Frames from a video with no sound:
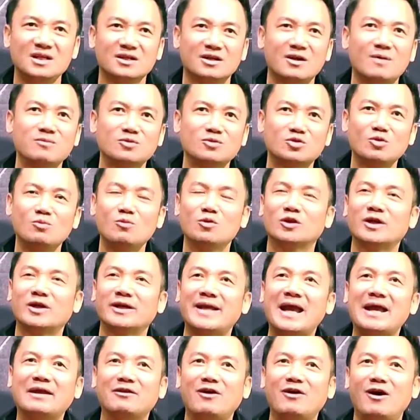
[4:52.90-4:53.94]
trong suốt một thời
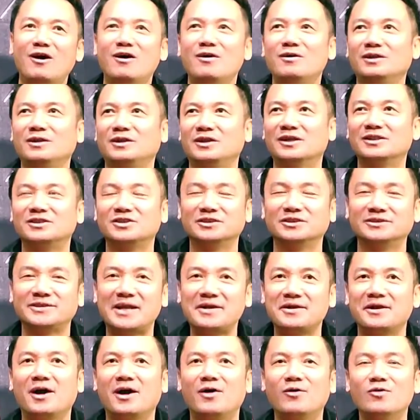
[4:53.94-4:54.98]
gian đó những cái sự
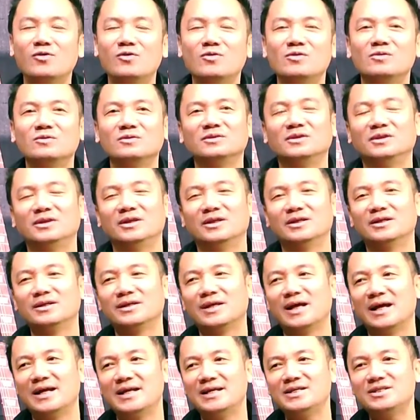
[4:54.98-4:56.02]
tranh đấu những
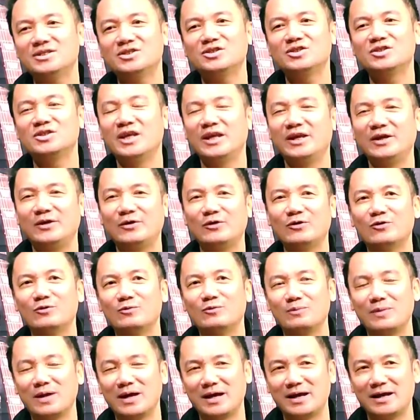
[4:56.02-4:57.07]
cái điều
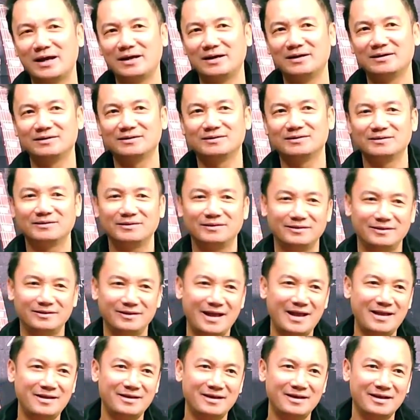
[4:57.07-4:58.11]
mà
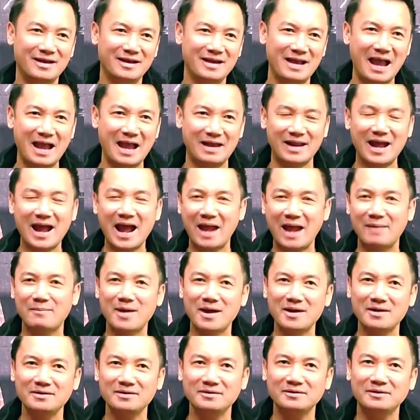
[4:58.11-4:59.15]
các đã hai
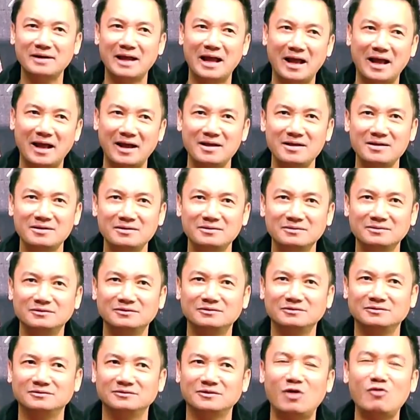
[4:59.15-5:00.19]
bên đã
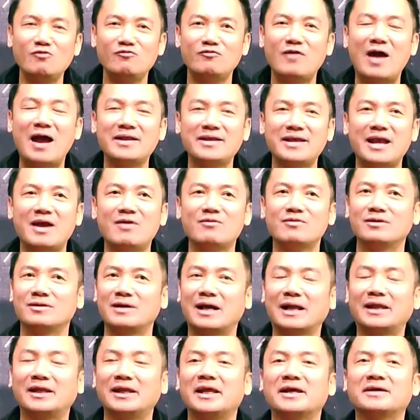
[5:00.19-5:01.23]
đấu phá nhau
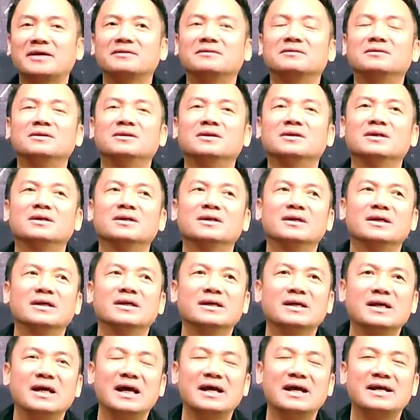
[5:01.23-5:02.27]
kịch liệt
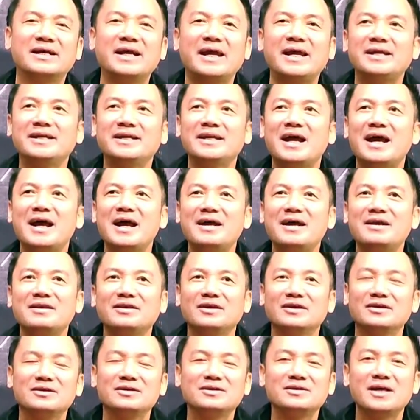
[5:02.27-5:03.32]
gây ra
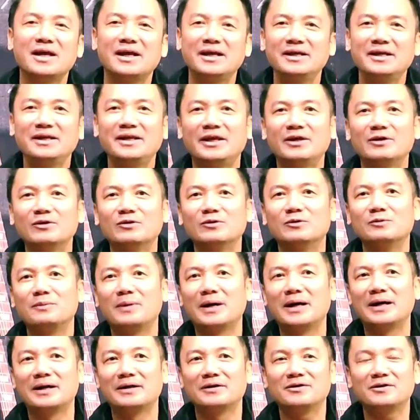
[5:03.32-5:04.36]
những cái điều
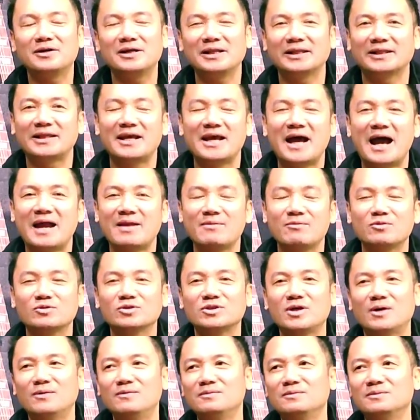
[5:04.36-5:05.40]
mà nó rất là tai hại cho cuộc
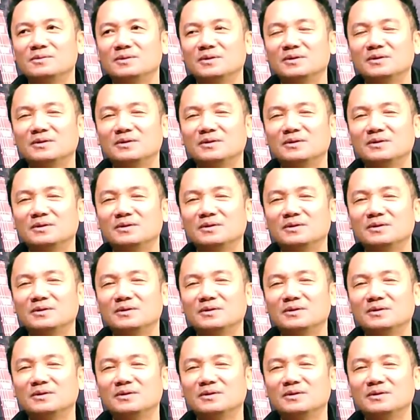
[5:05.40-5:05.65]
sống